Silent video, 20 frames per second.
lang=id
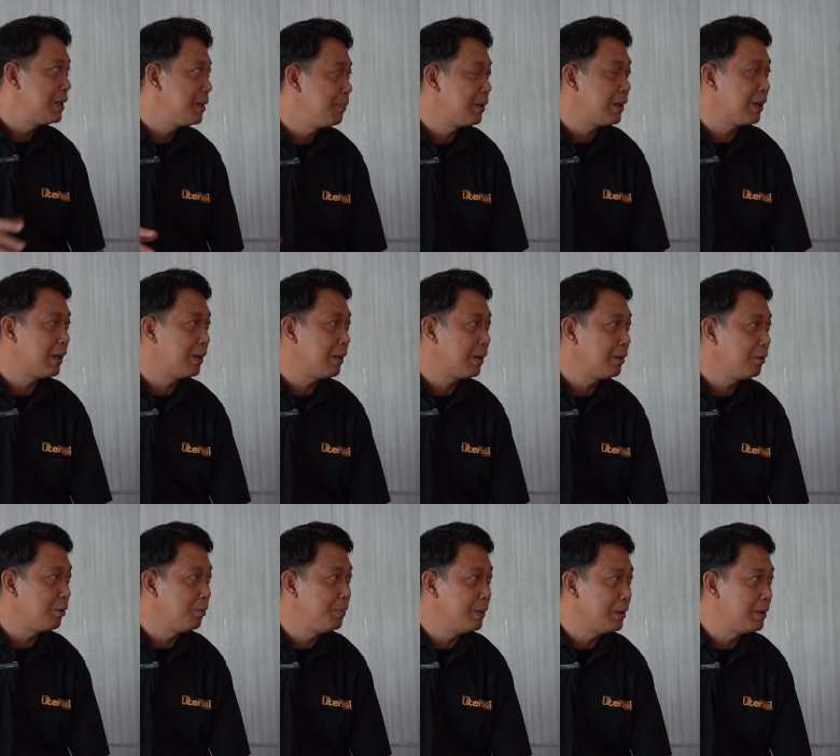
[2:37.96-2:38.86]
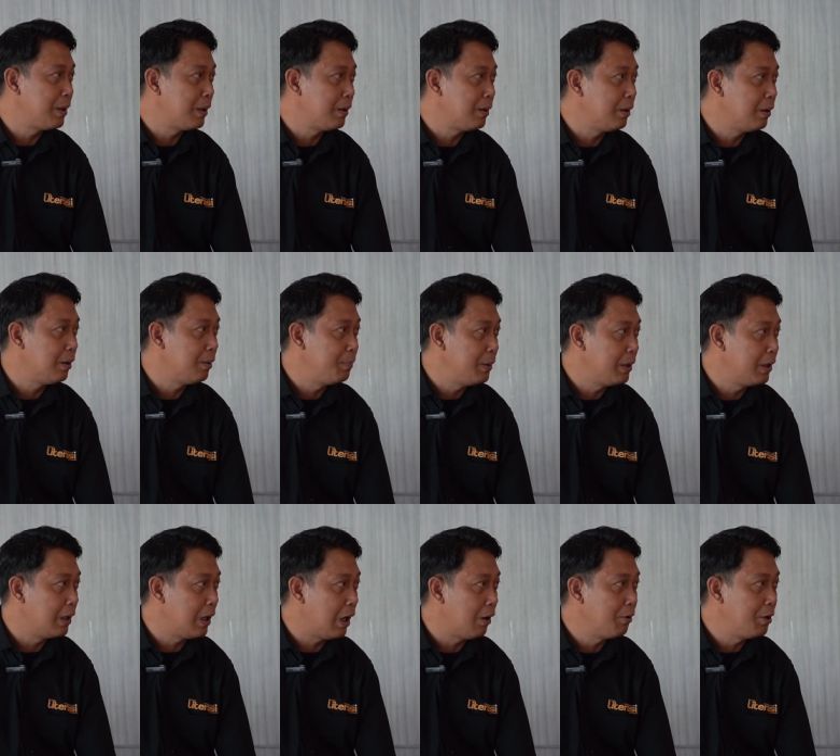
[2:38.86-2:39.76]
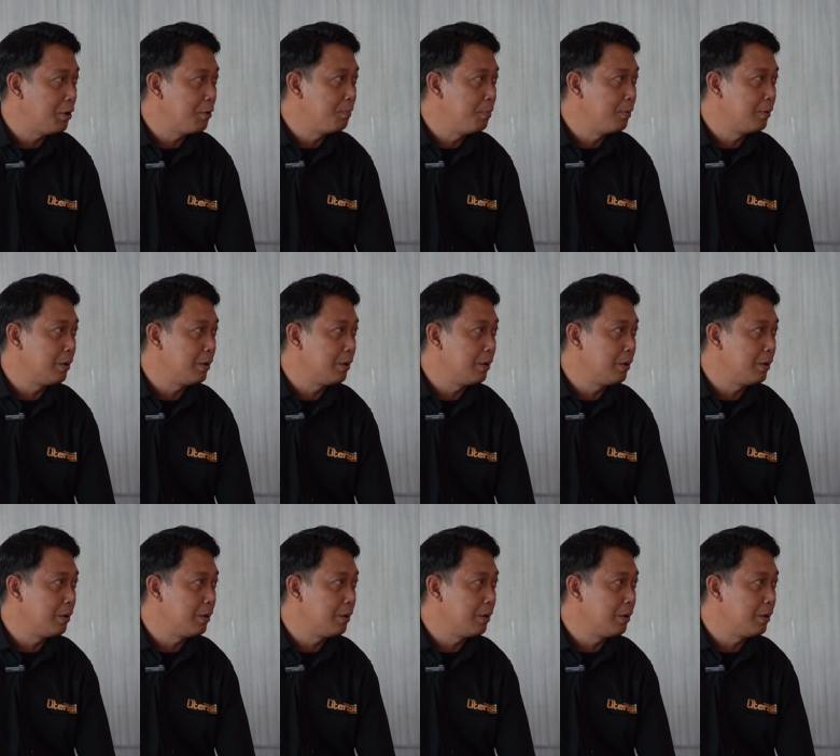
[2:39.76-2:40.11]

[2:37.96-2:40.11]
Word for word: mereka itu bisa e, bikin audiobook